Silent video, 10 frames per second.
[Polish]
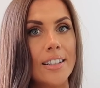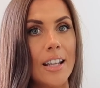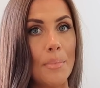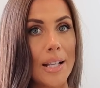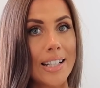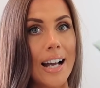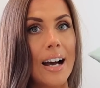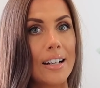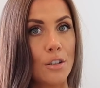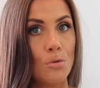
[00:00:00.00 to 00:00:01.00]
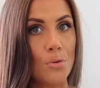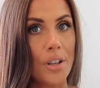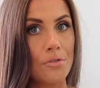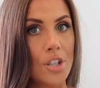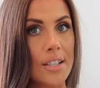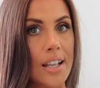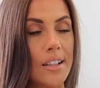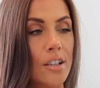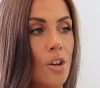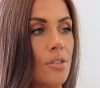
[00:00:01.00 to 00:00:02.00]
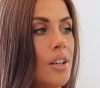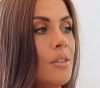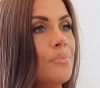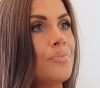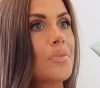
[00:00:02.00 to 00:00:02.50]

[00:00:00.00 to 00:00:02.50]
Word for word: Ta maska redukuje wszystkie te tony,